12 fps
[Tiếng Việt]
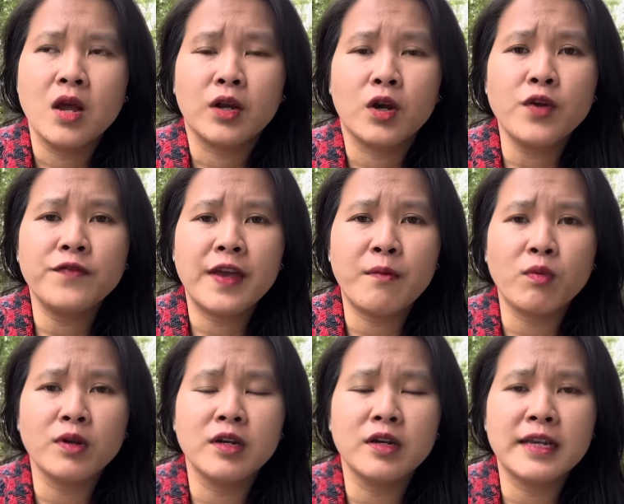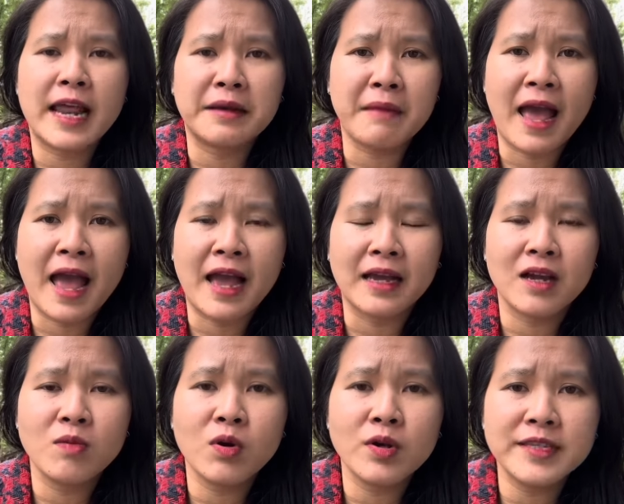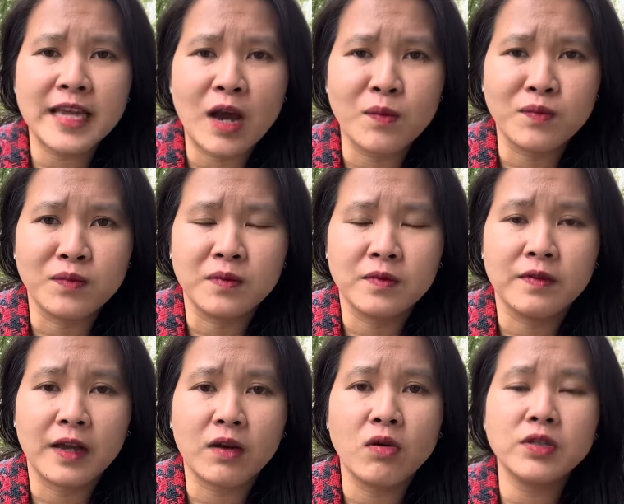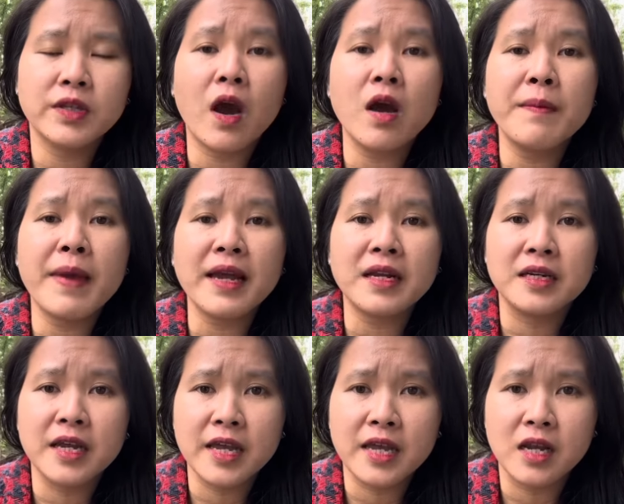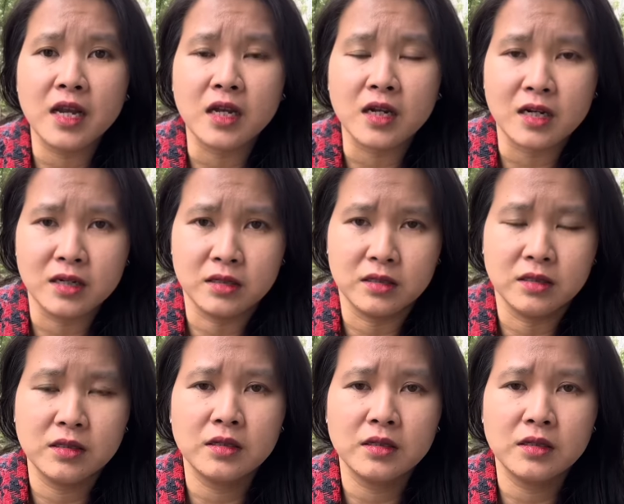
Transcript: Nói về một người đàn bà không có chồng Và con chó bét rê lực lượng